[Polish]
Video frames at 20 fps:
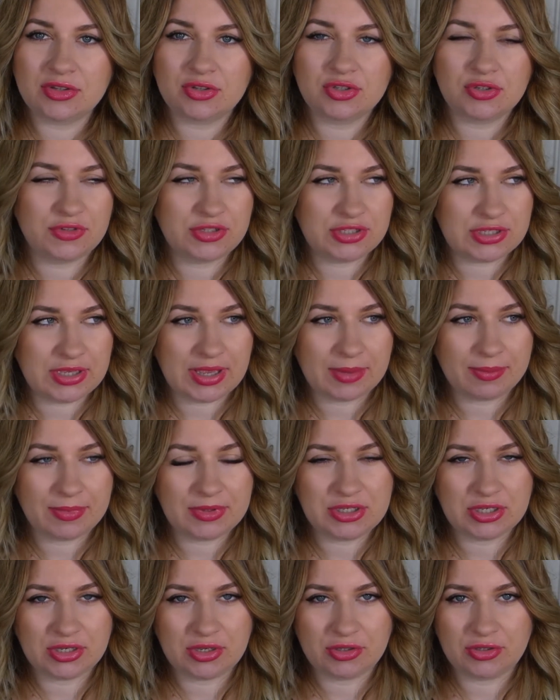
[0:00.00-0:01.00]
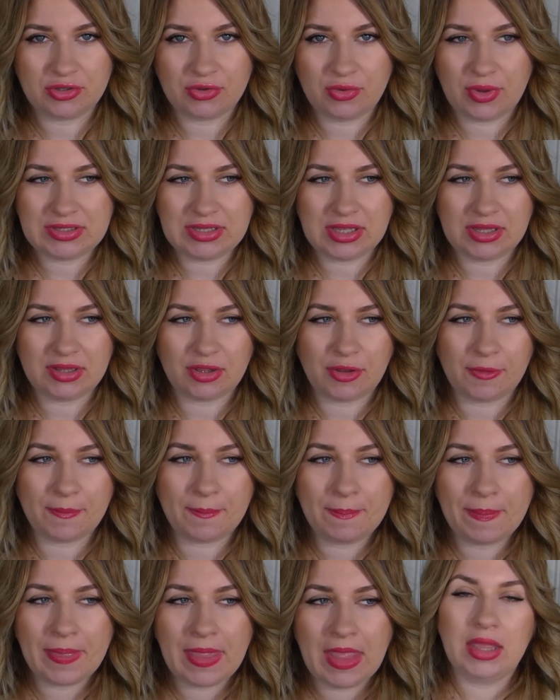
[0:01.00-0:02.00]
Oczywiście jak będzie kontynuacja, to,
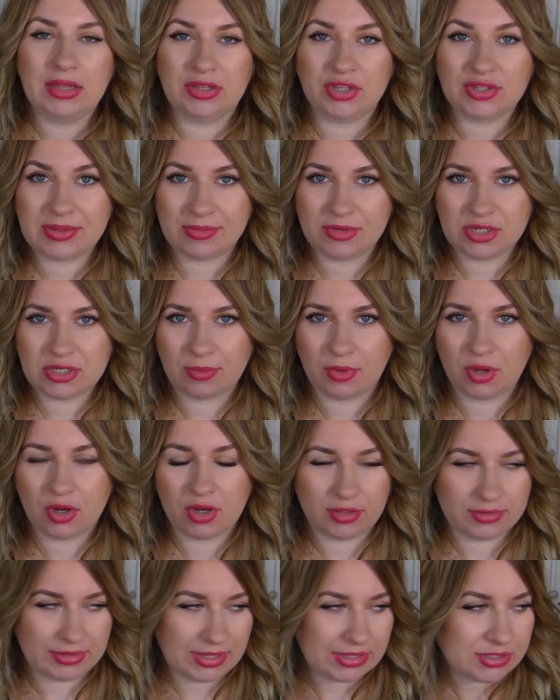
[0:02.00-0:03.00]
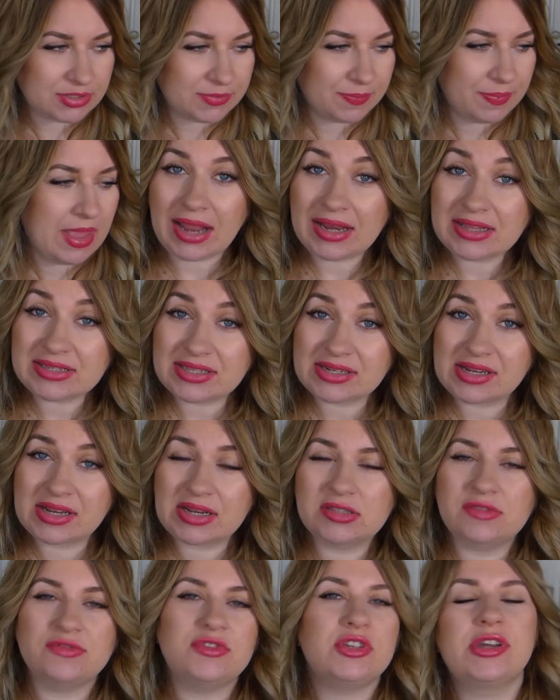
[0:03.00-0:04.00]
to zamierzam oglądać. Ale serial
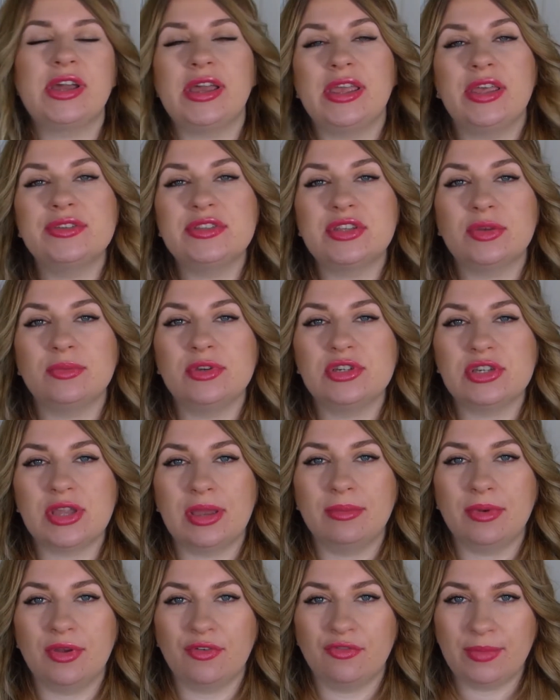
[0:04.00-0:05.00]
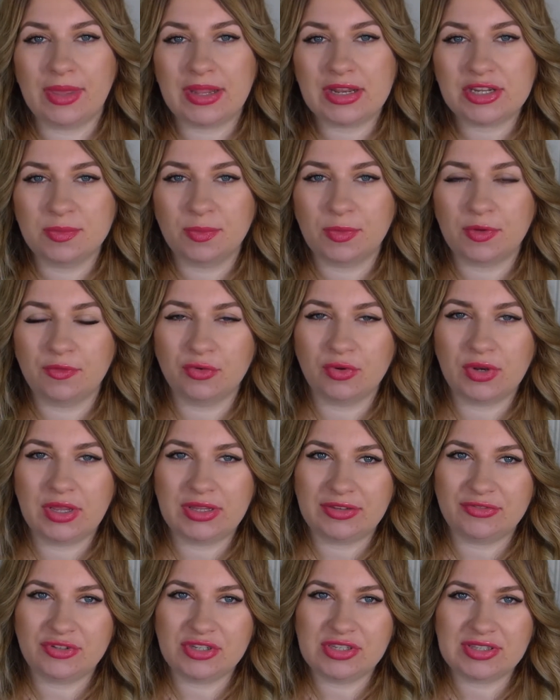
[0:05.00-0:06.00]
jest wciągający, obejrzałam go w miarę szybko. W ogóle
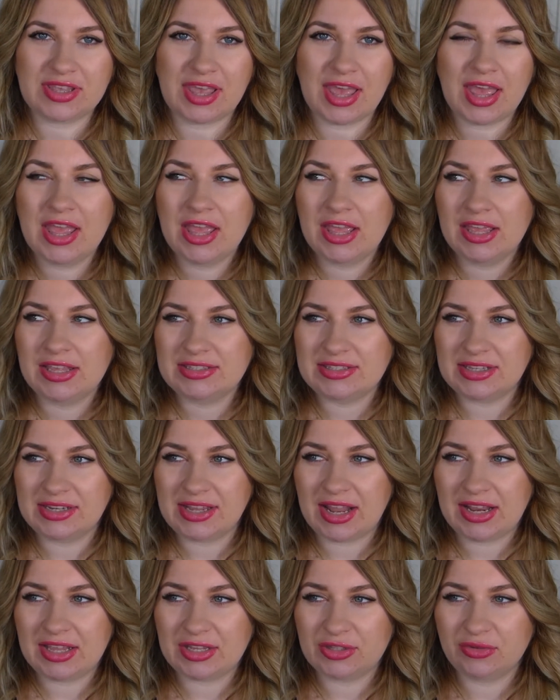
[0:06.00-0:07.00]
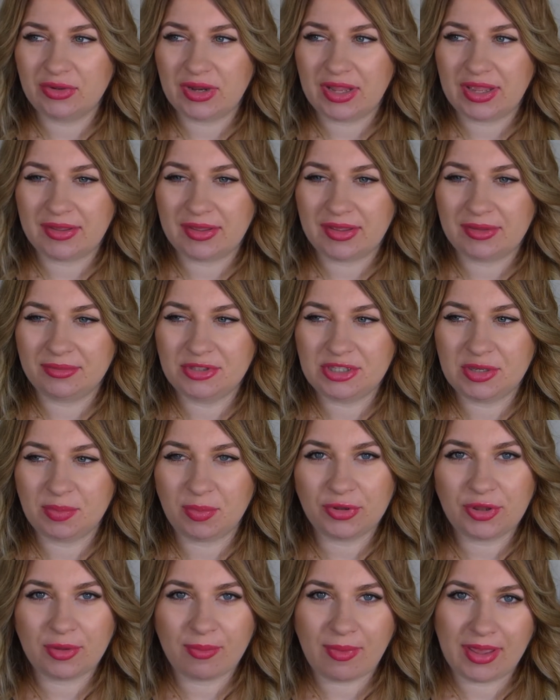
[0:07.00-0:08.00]
te wszystkie seriale, które e, mi się
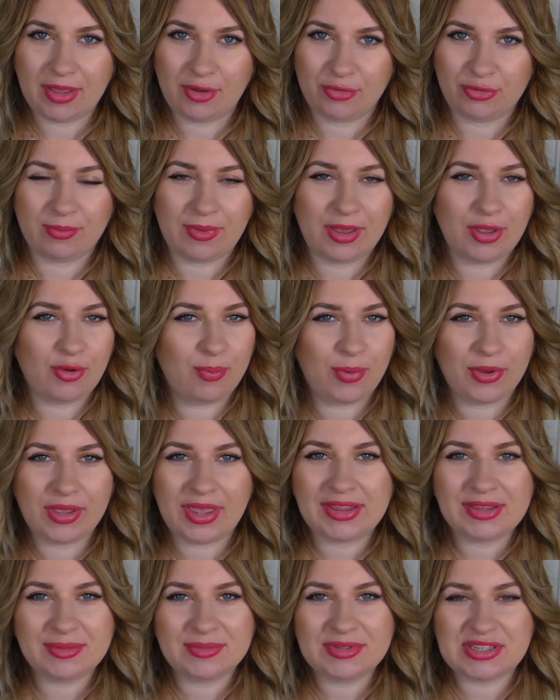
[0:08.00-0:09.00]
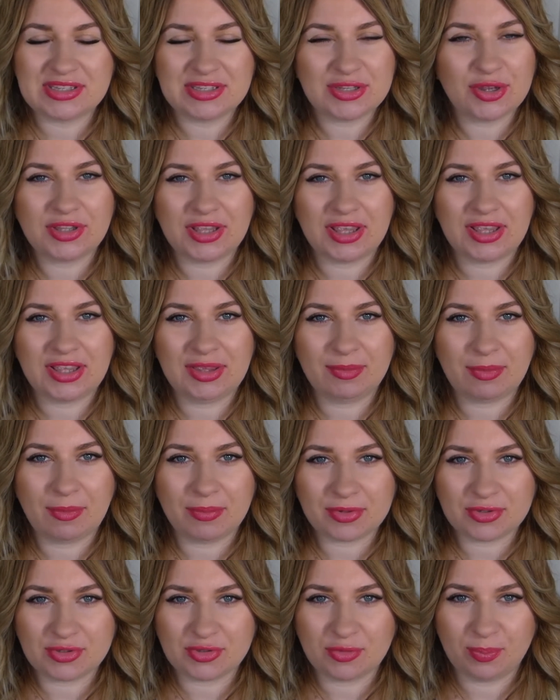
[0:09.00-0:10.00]
podobają, to mają po jednym sezonie i po
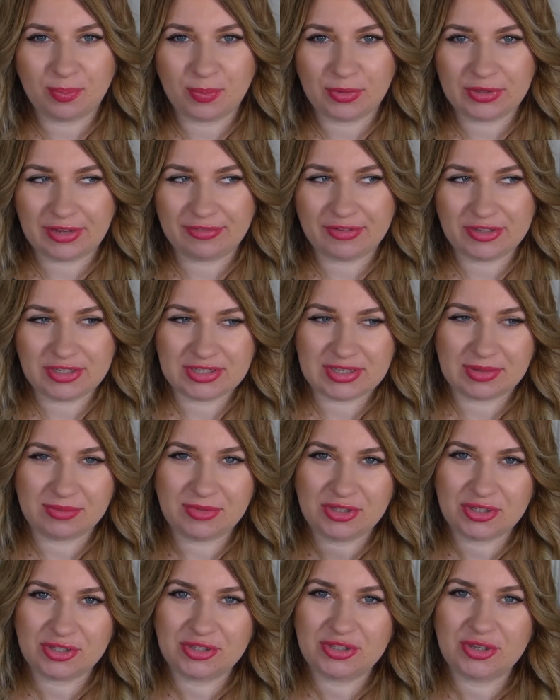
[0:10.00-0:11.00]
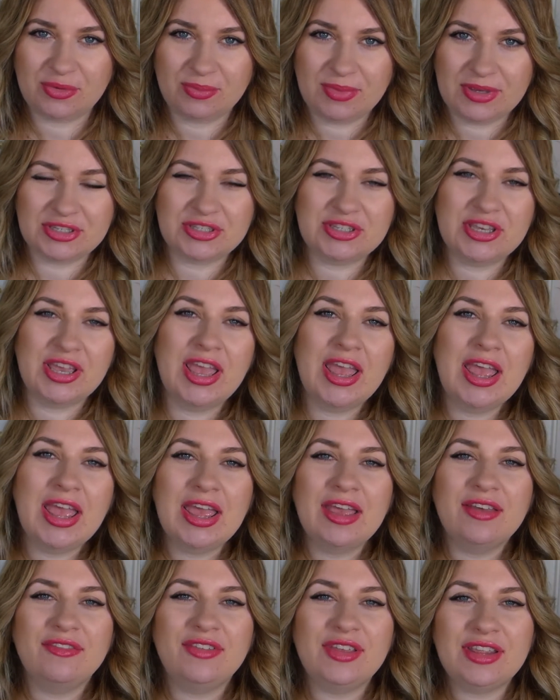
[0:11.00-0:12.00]
prostu potrafię czasami siąść i obejrzeć
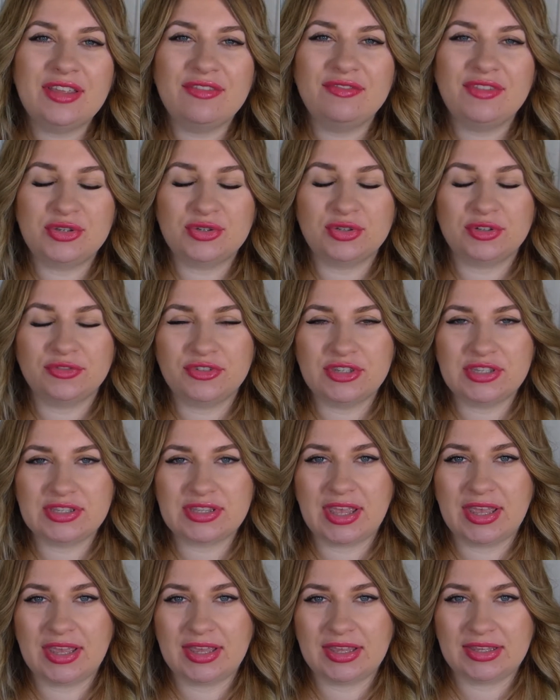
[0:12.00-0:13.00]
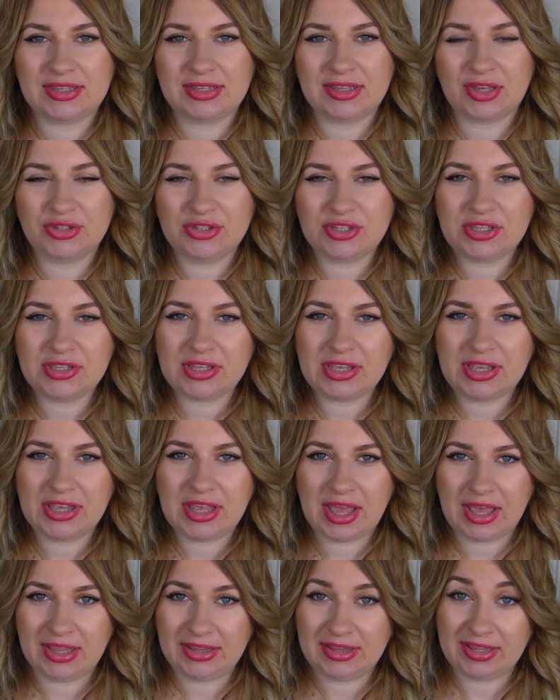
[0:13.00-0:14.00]
w jeden wieczór wszystkie e,
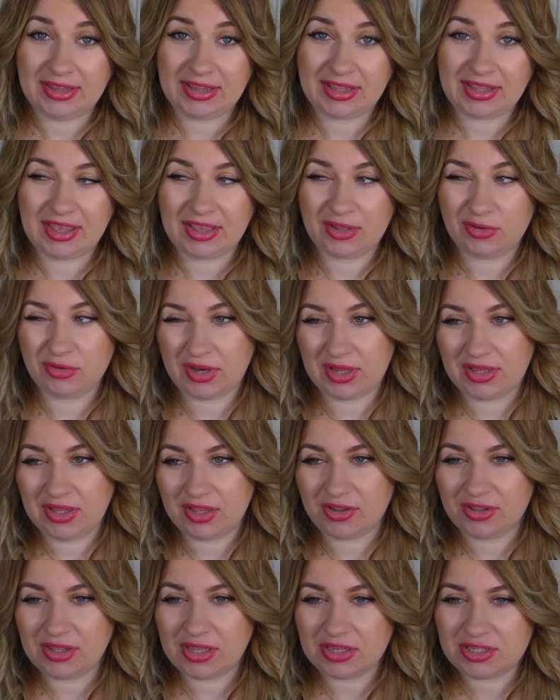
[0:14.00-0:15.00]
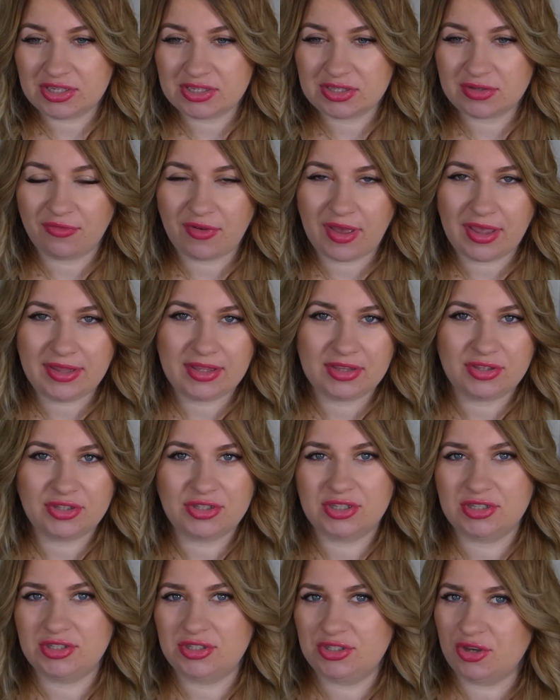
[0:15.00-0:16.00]
odcinki, a te takie, które niekoniecznie są fajne, to
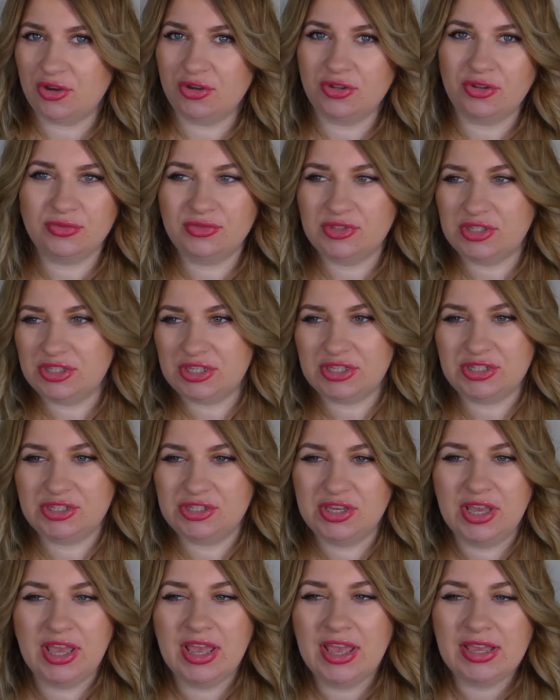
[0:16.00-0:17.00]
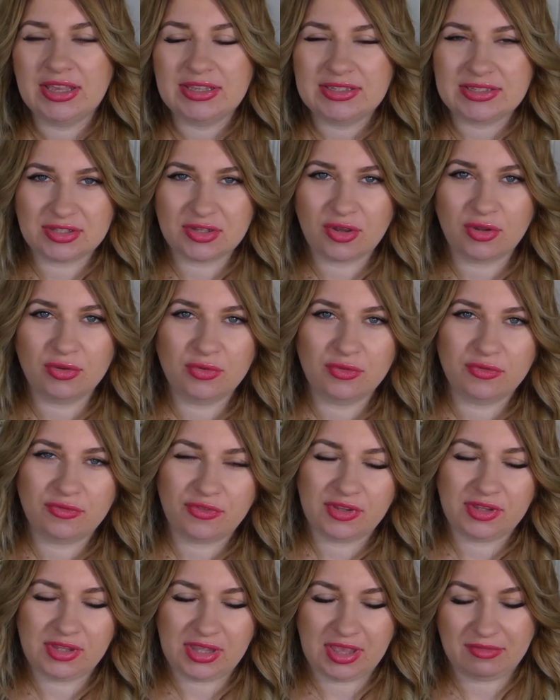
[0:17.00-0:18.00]
się ciągną 10 sezonów
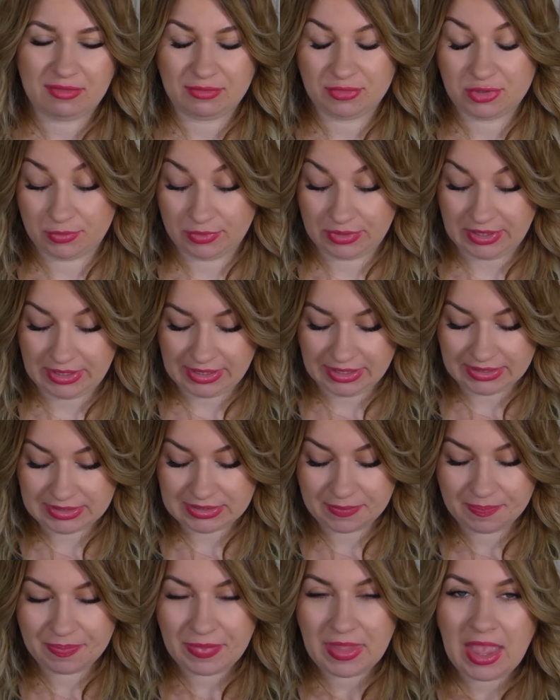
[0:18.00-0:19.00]
i nie wiem czemu tak jest.